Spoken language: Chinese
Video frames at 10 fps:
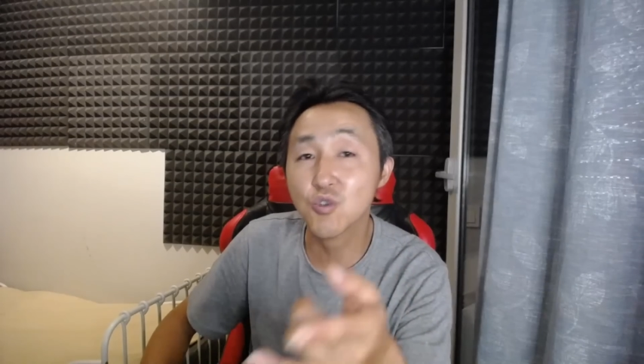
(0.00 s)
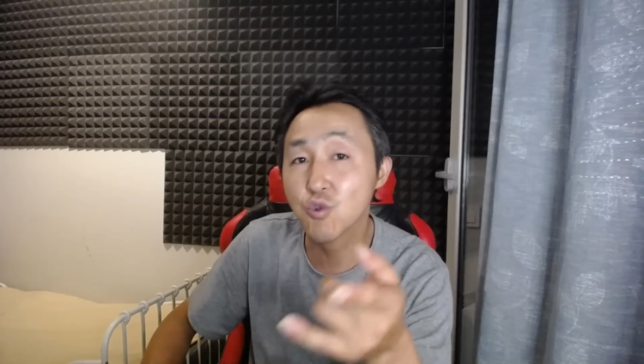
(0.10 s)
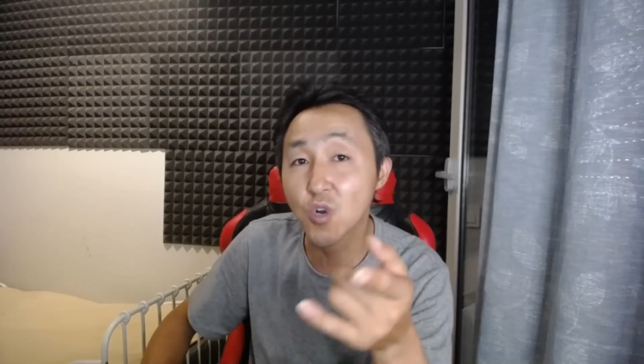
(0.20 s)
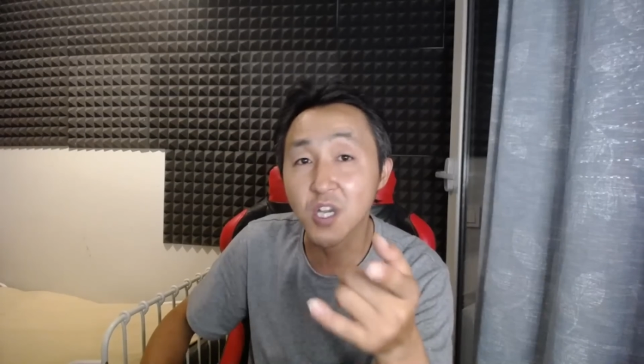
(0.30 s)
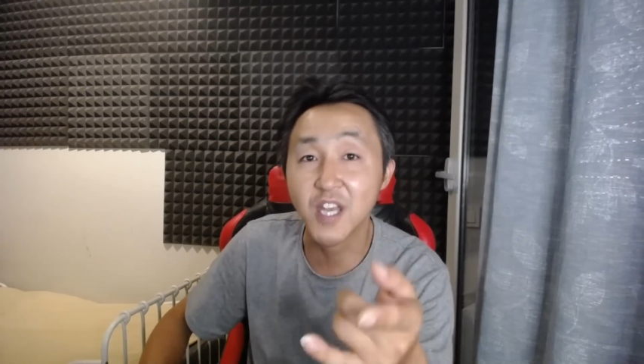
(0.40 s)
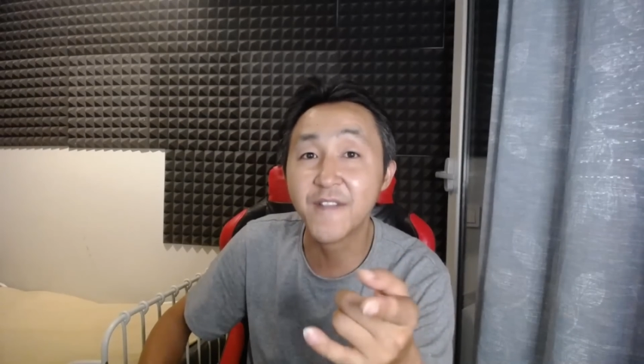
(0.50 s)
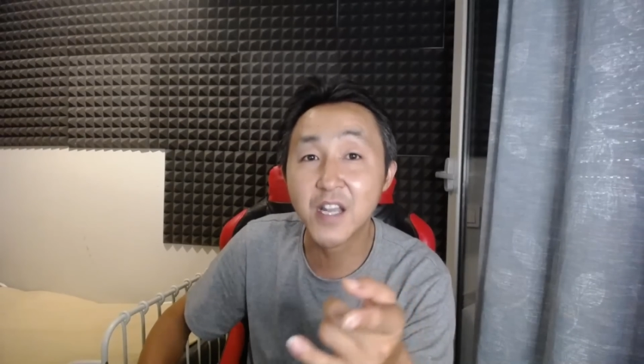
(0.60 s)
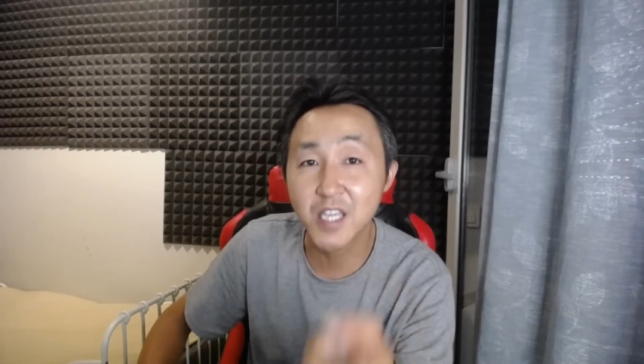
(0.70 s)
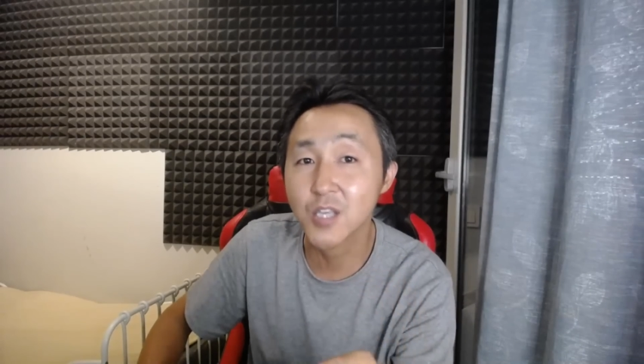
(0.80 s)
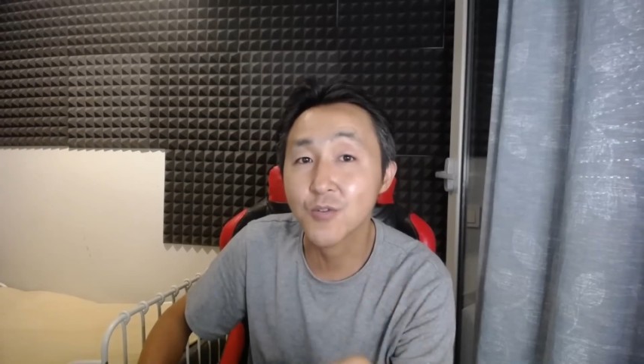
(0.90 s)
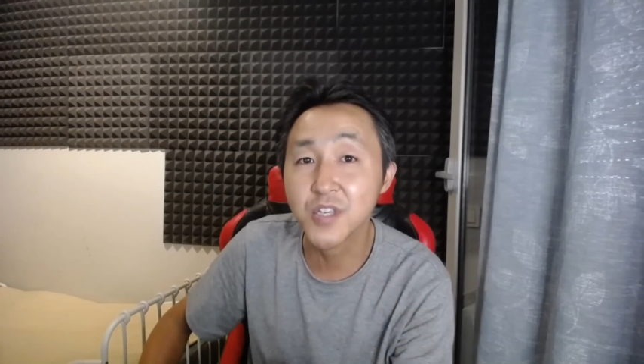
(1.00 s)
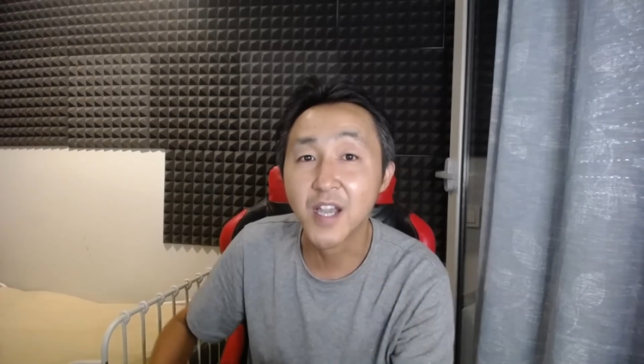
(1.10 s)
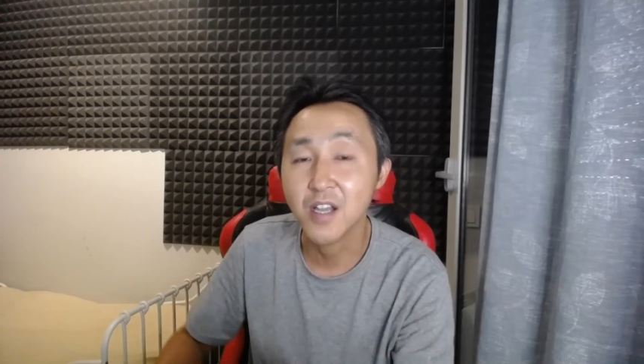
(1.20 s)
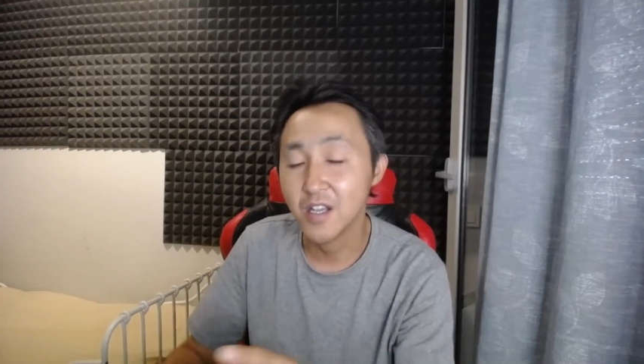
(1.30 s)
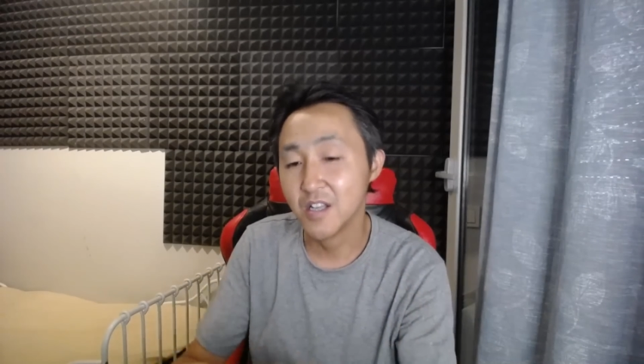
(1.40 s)
者说给他发一个电子邮
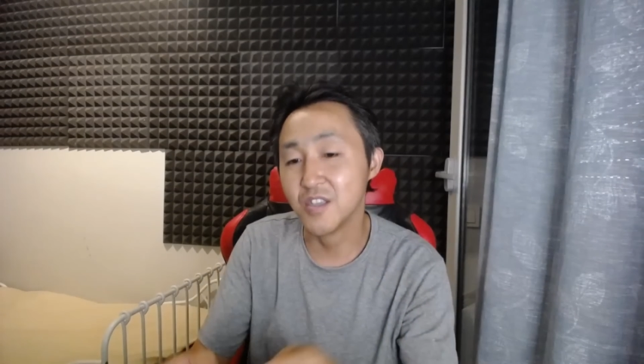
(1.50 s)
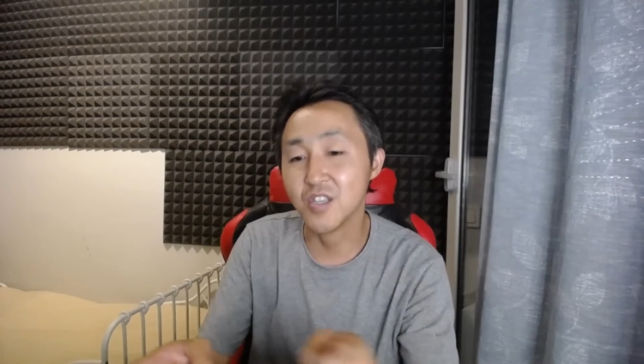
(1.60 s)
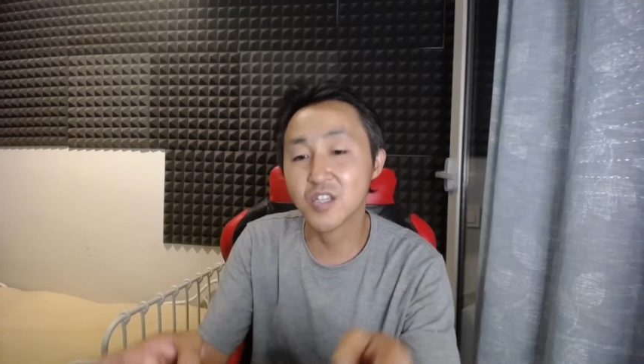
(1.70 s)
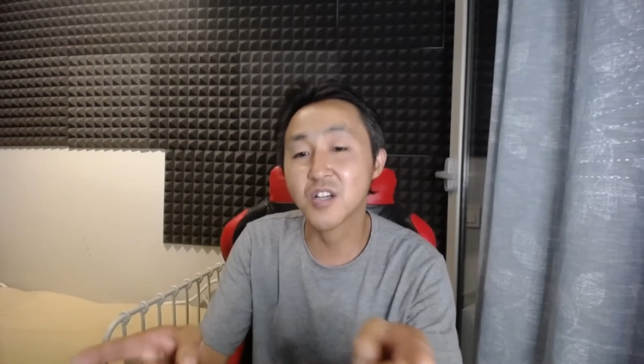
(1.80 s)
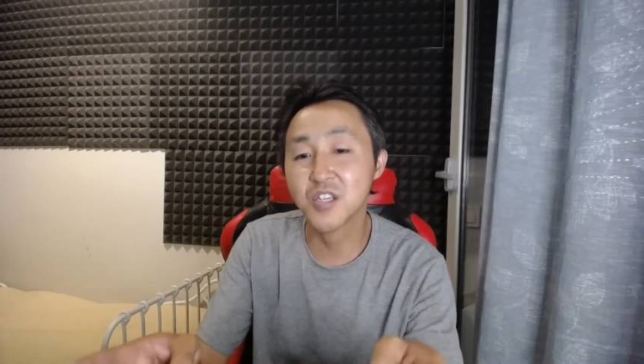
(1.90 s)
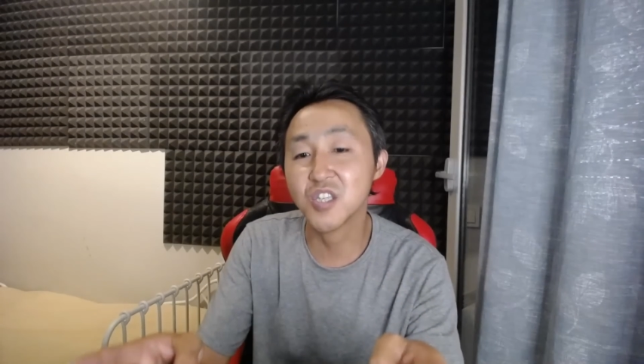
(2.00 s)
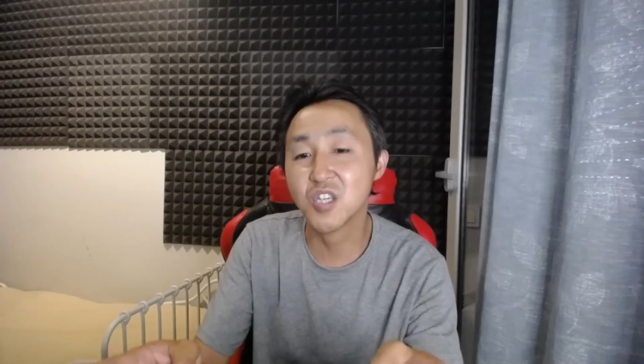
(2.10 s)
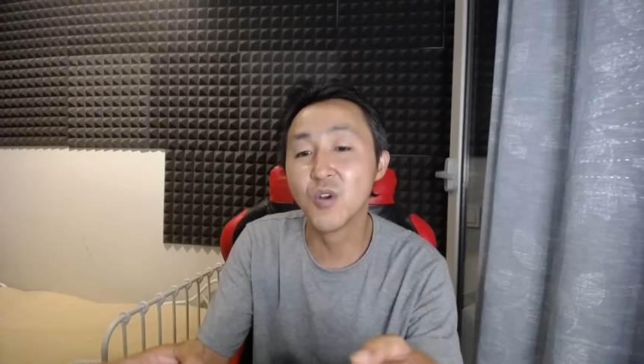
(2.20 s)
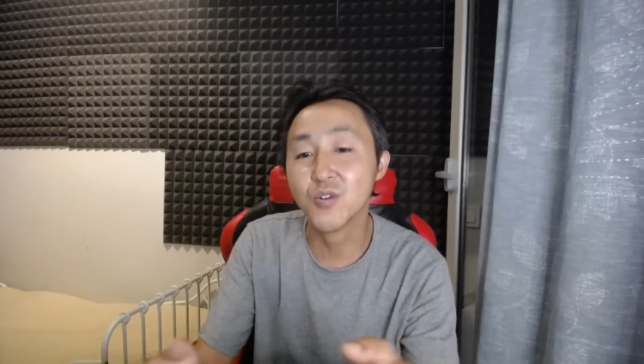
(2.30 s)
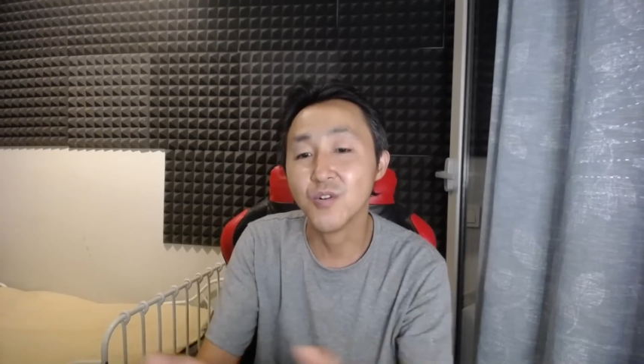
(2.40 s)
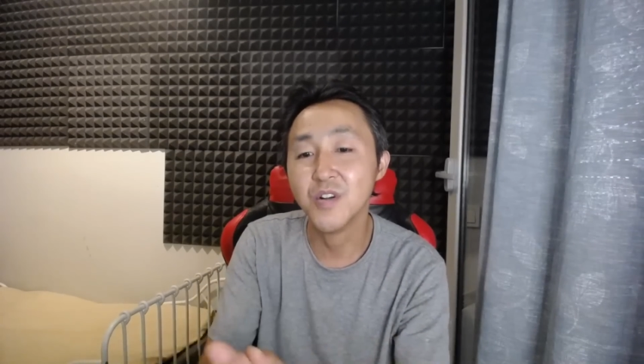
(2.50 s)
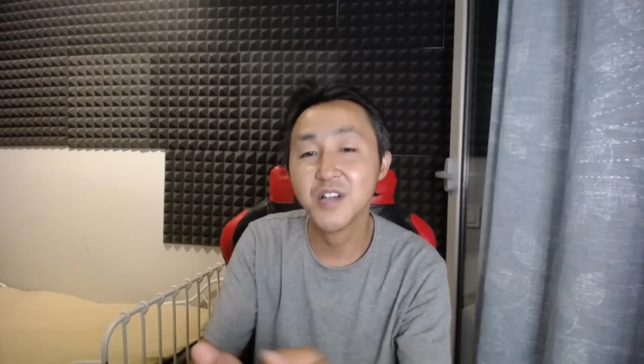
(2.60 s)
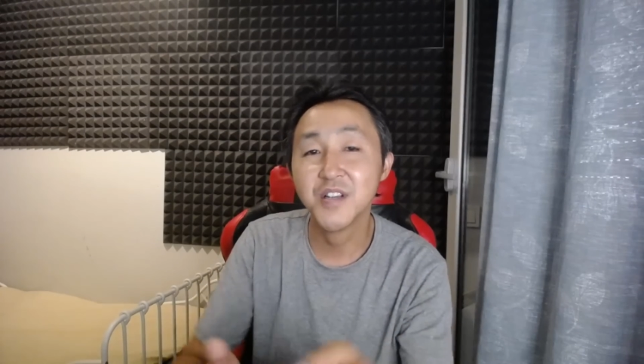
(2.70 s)
件，你的这个信息我有，